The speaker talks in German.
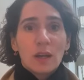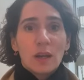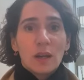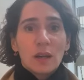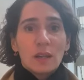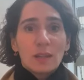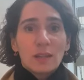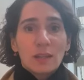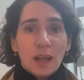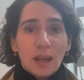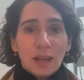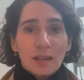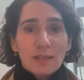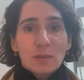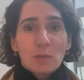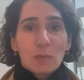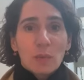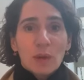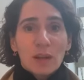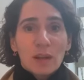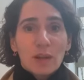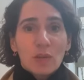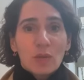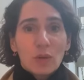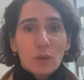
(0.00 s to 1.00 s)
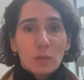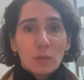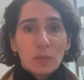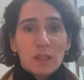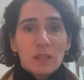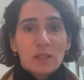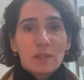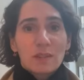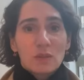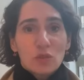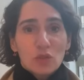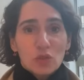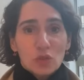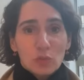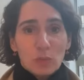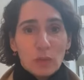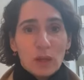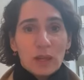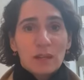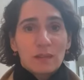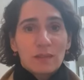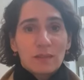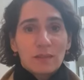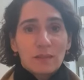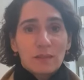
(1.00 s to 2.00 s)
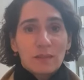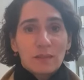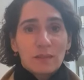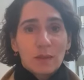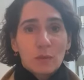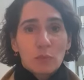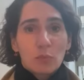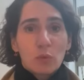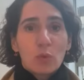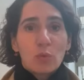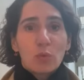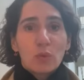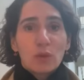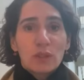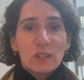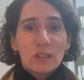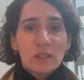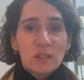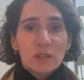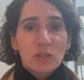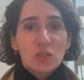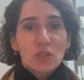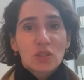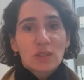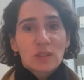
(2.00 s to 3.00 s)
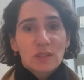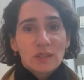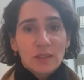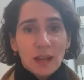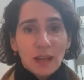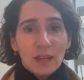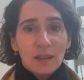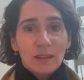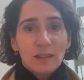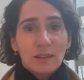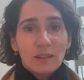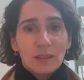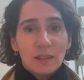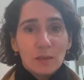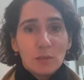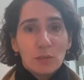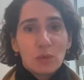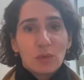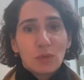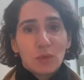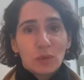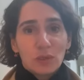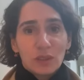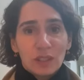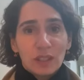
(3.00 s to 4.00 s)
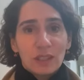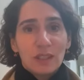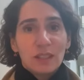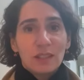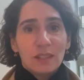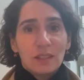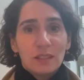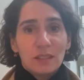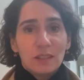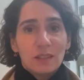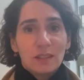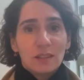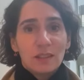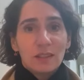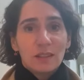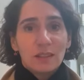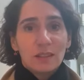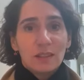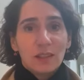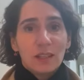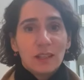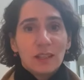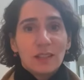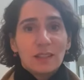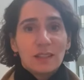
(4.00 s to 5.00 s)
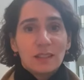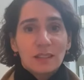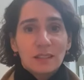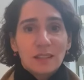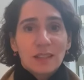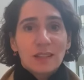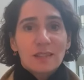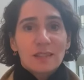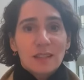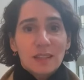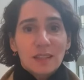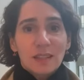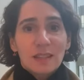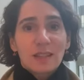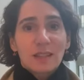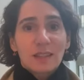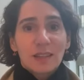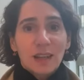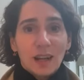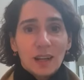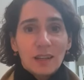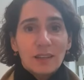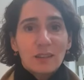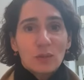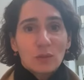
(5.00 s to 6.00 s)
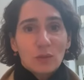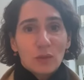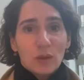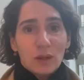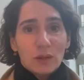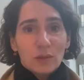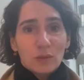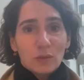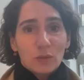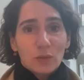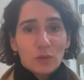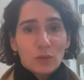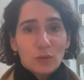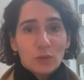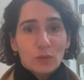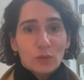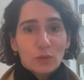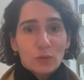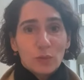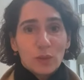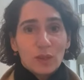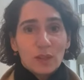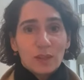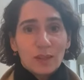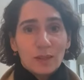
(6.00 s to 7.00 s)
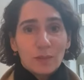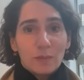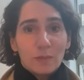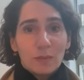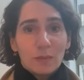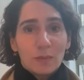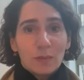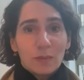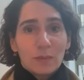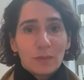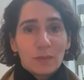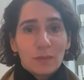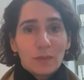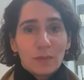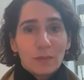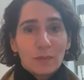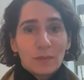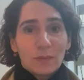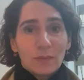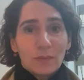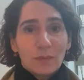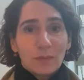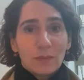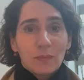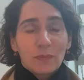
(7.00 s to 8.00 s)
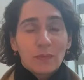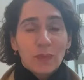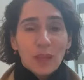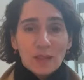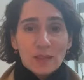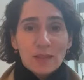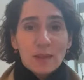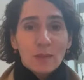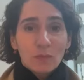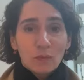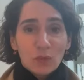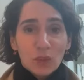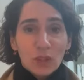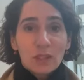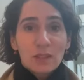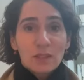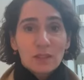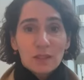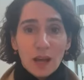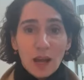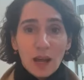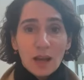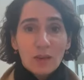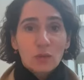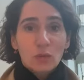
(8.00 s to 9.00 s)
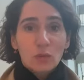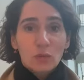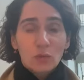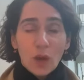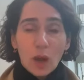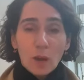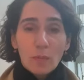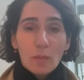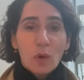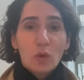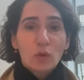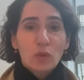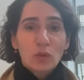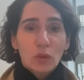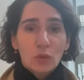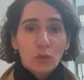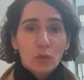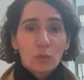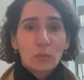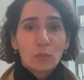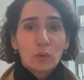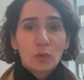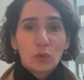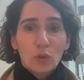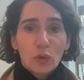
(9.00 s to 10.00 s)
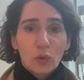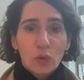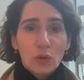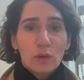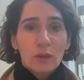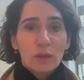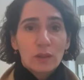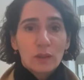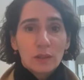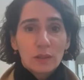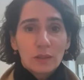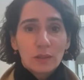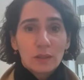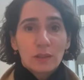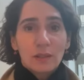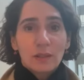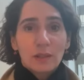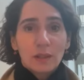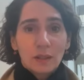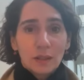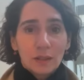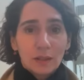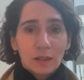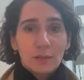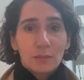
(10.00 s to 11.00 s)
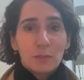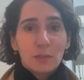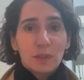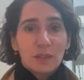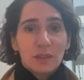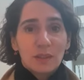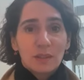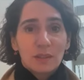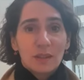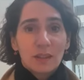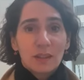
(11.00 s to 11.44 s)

die Eisenbahner Familie zu spalten. Populistische Seitenhiebe von denjenigen, die tatsächlich keine Verantwortung übernehmen. Das haben wir getan und wir haben auch darum gerungen in den Gremien,